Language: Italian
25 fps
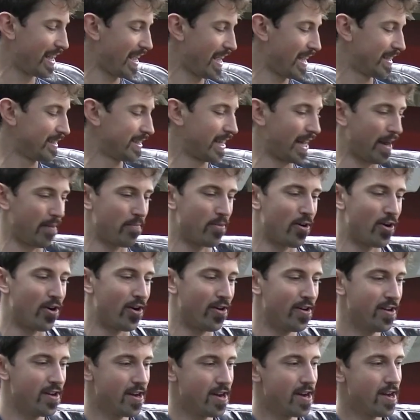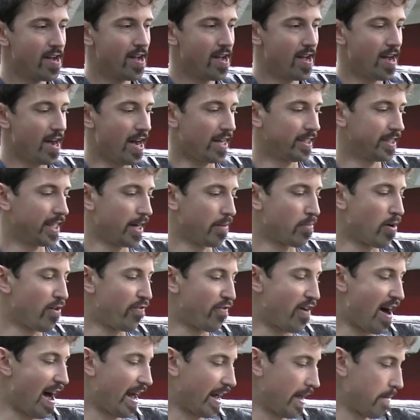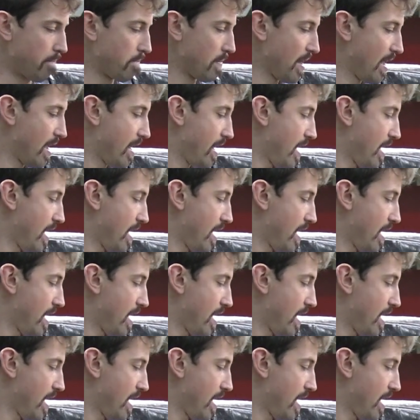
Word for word: che andremo, andremo a fare.